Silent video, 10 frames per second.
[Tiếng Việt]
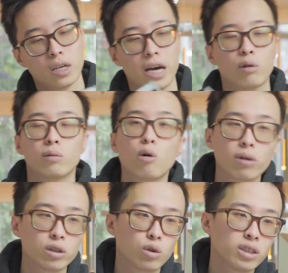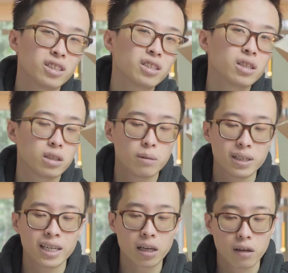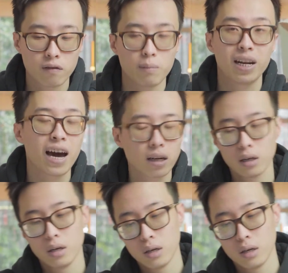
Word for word: cái autobox này nó sẽ rất là dễ bị rách và bị nát.